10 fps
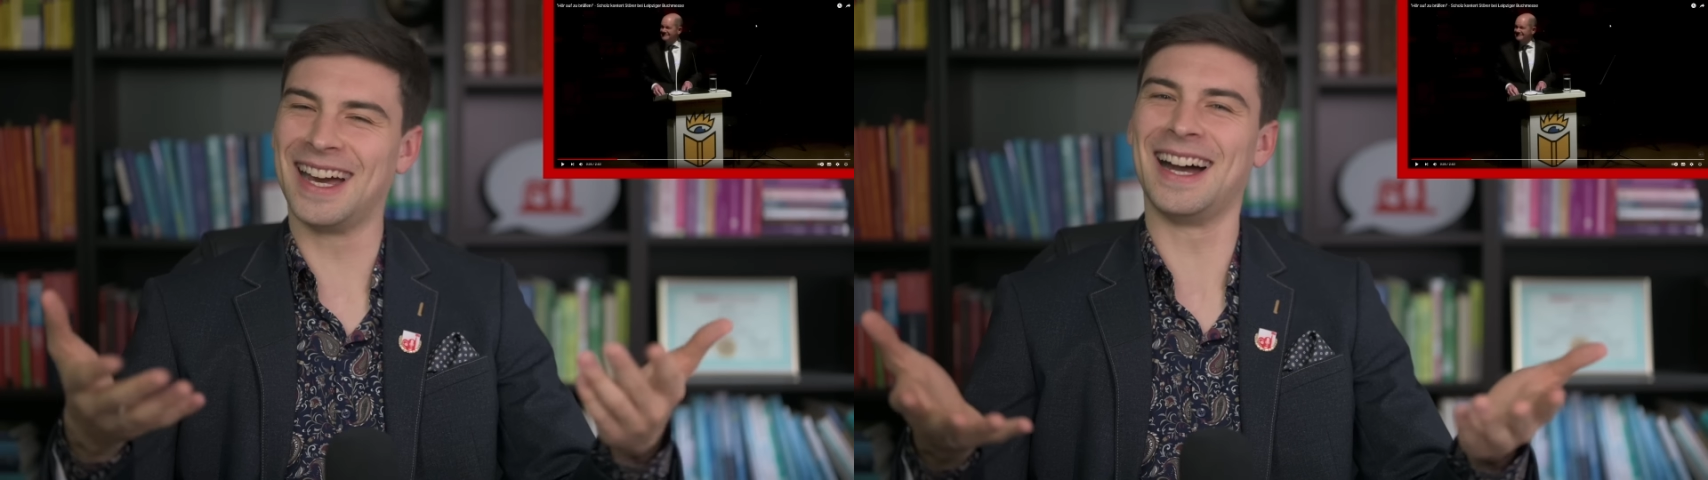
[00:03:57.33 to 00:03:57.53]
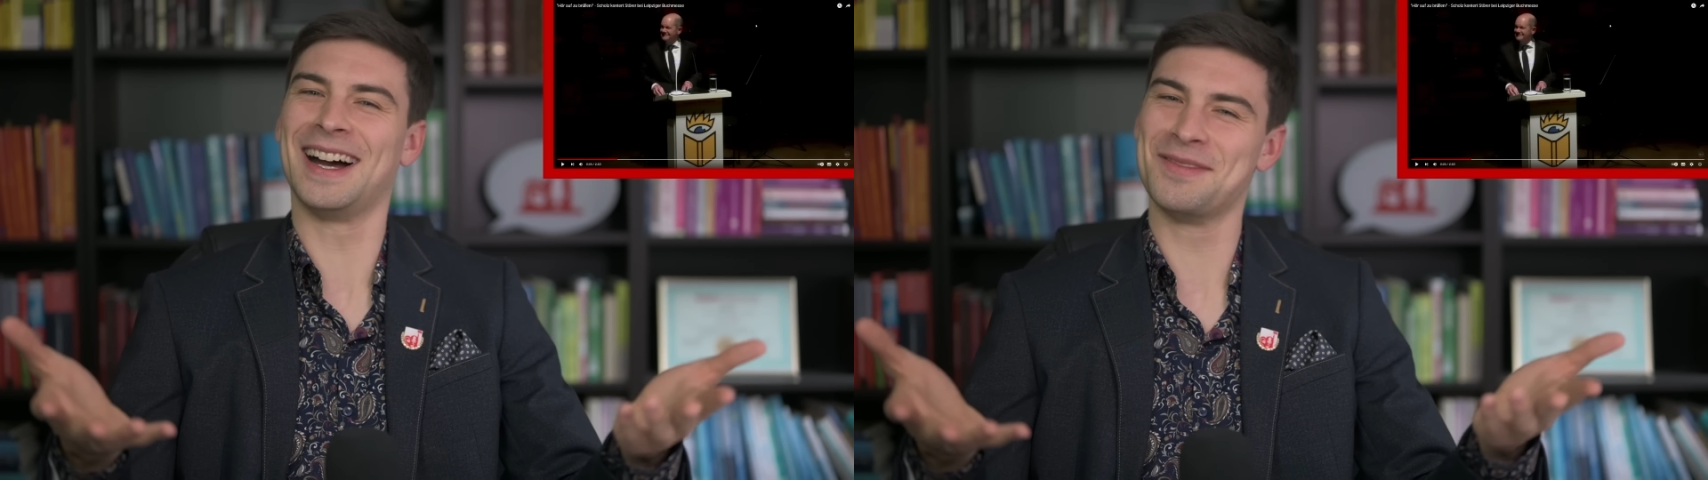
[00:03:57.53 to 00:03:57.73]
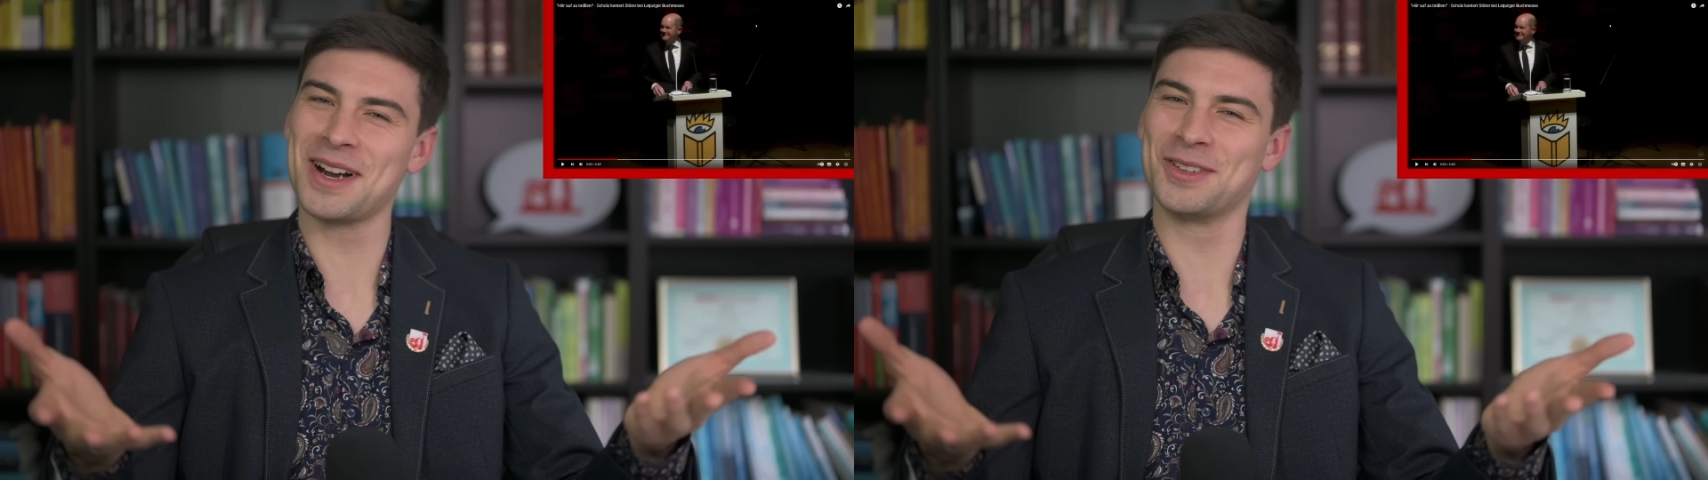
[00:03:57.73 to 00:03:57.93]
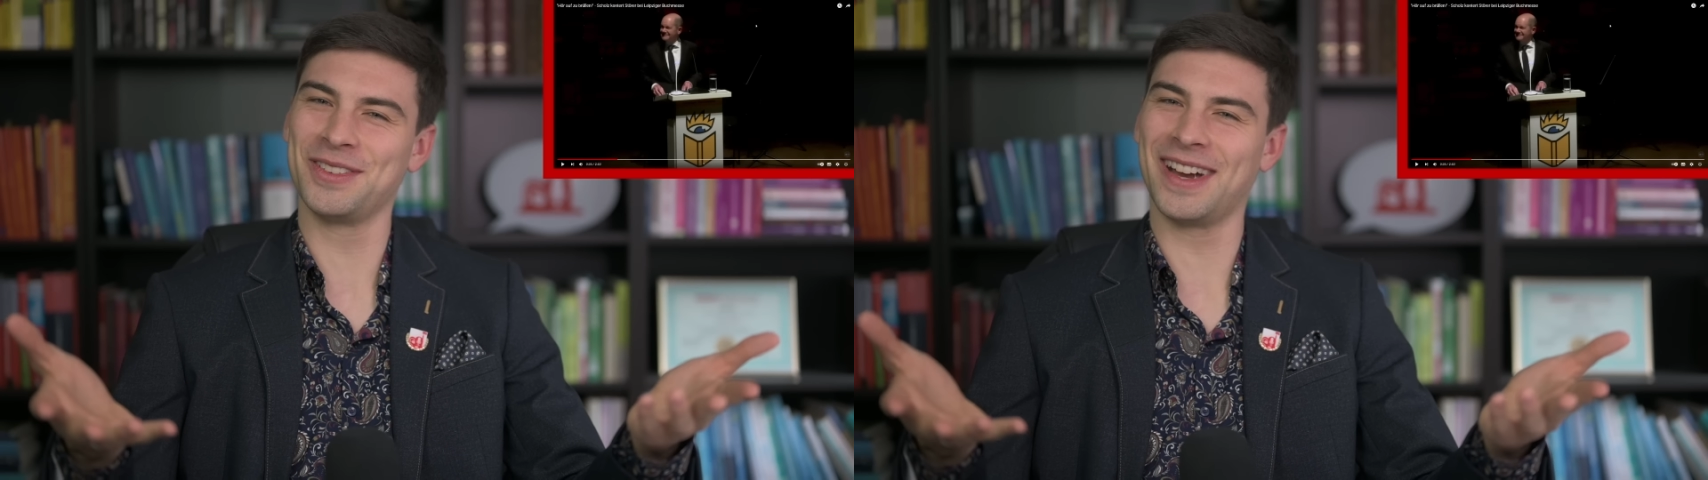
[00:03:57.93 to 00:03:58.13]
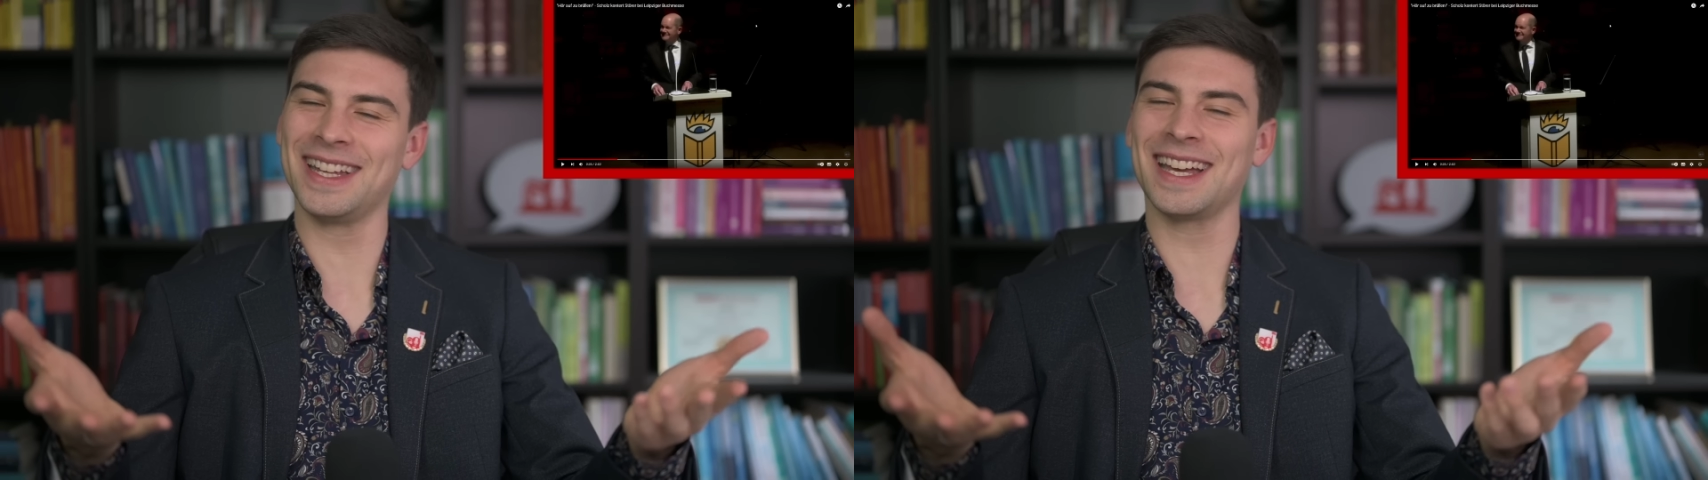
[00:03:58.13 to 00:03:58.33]
haha, mach
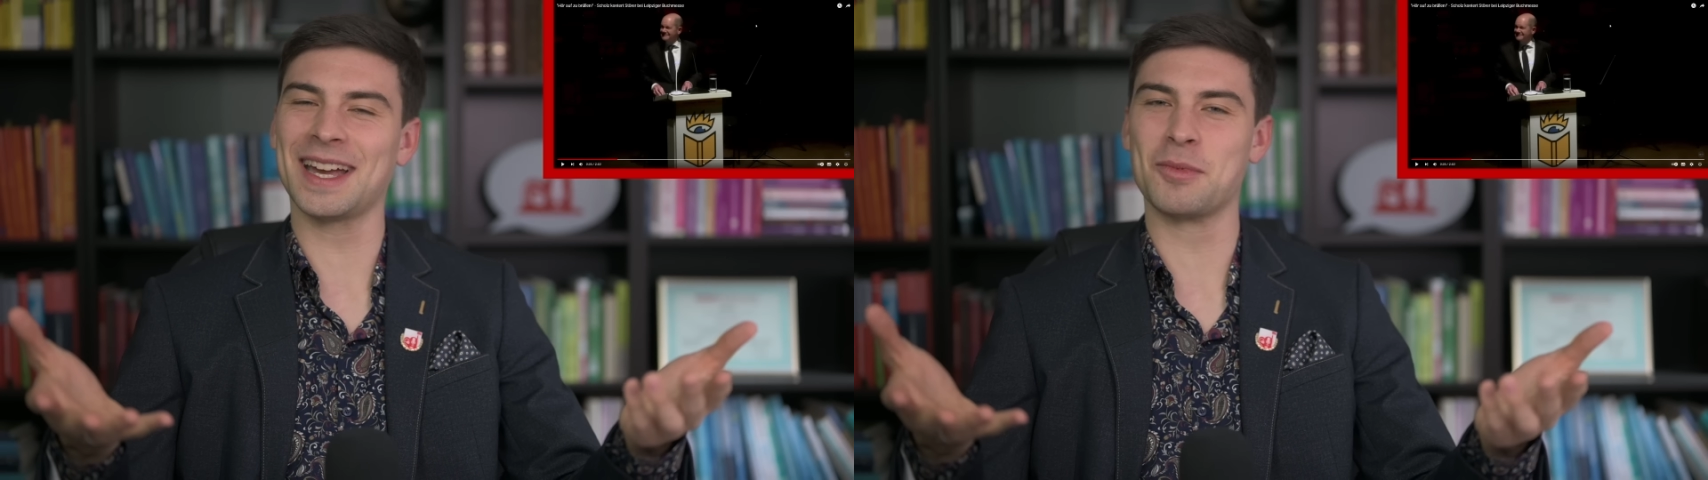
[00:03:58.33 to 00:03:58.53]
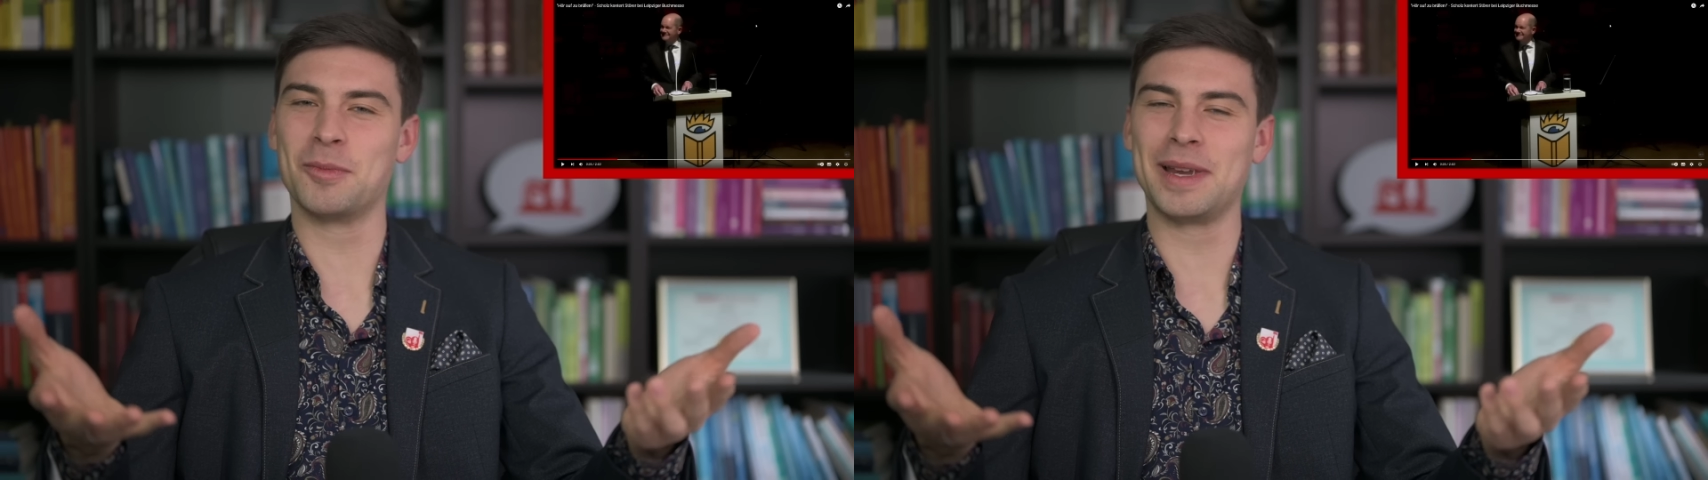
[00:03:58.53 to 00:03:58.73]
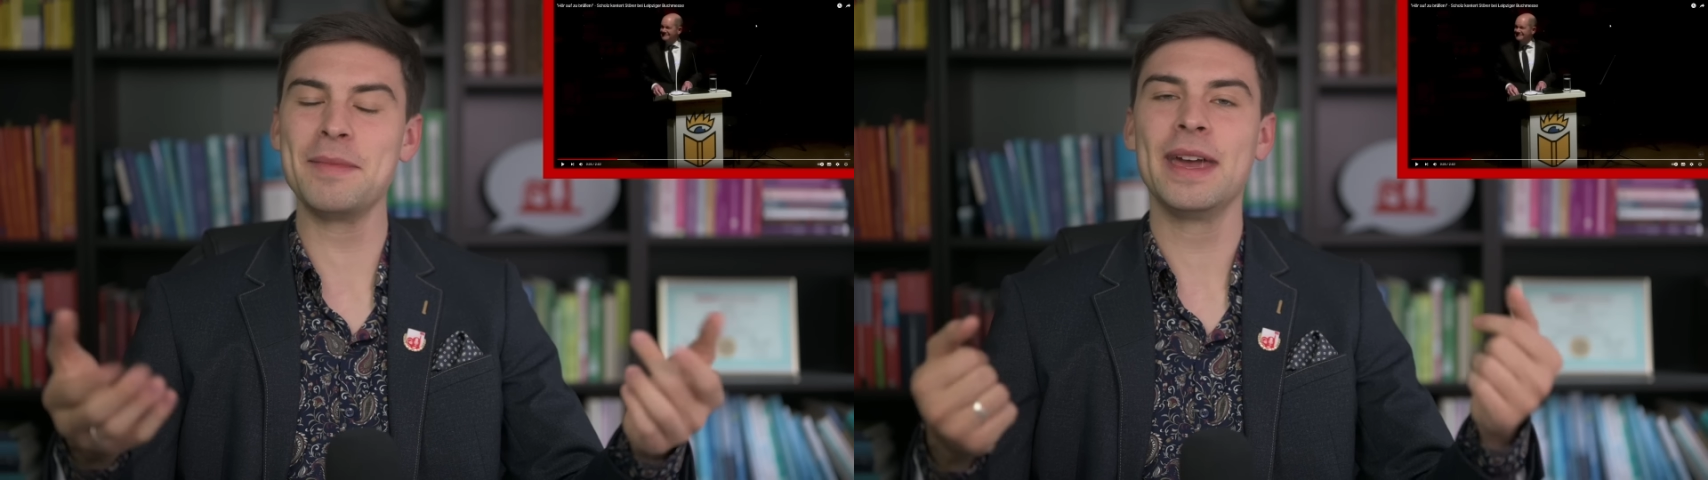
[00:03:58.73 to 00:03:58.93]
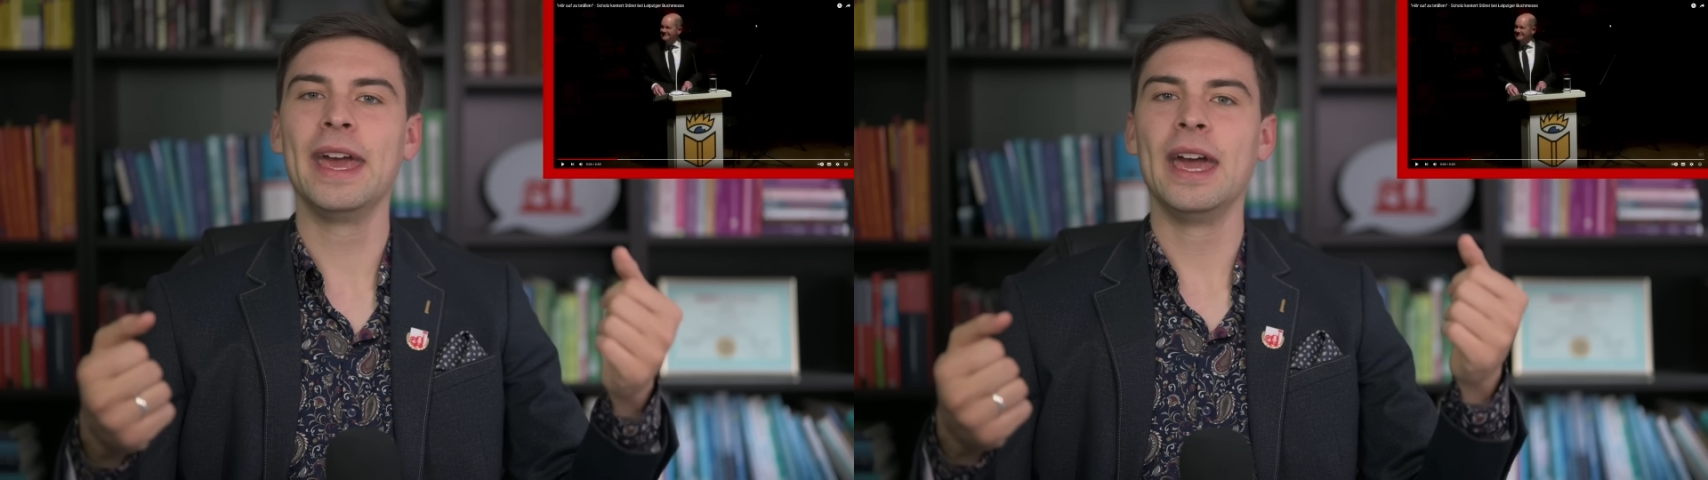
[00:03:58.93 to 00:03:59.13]
ruhig weiter, kein Problem.